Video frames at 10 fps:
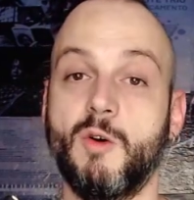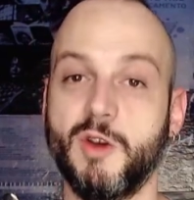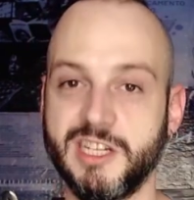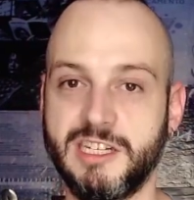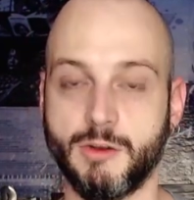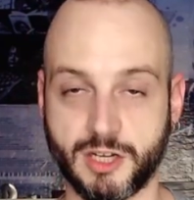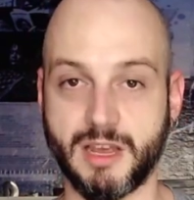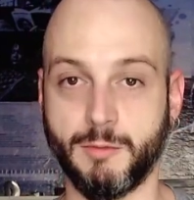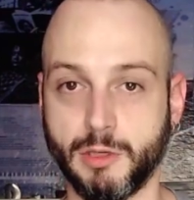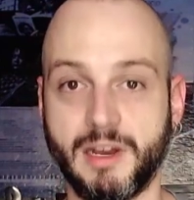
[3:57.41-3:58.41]
Hoje em dia eu acho
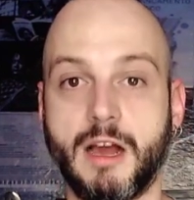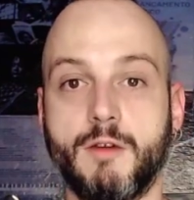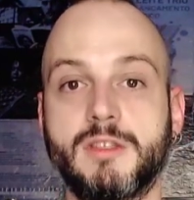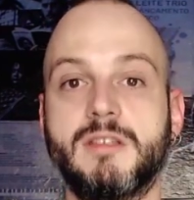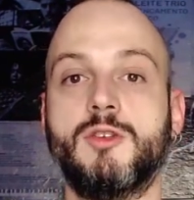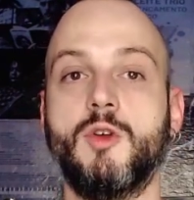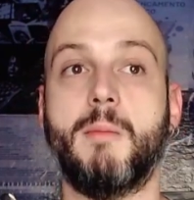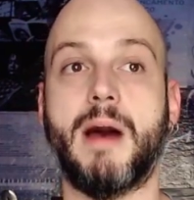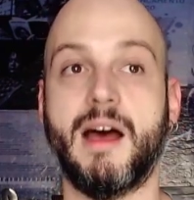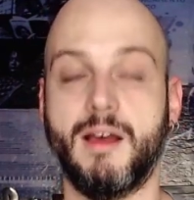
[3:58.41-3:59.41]
que é muito legal você
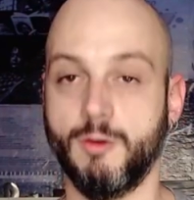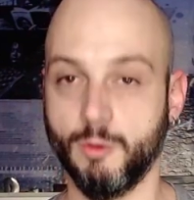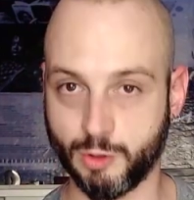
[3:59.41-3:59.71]
somar os